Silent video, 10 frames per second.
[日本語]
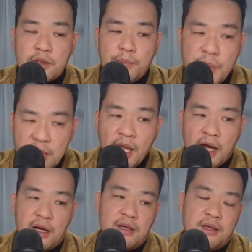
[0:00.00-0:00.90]

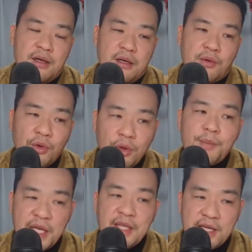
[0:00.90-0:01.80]
メタ、この
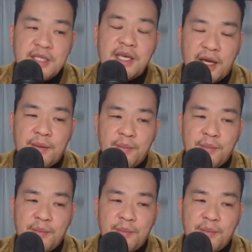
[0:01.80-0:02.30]
メタ意見、